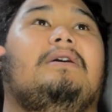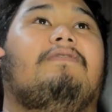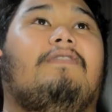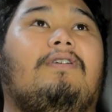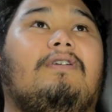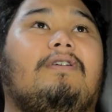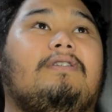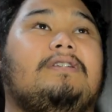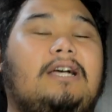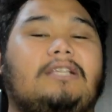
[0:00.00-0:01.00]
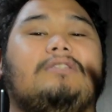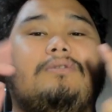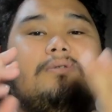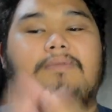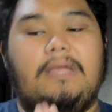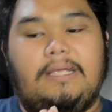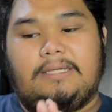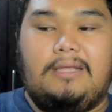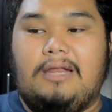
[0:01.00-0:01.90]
for just 2 weeks.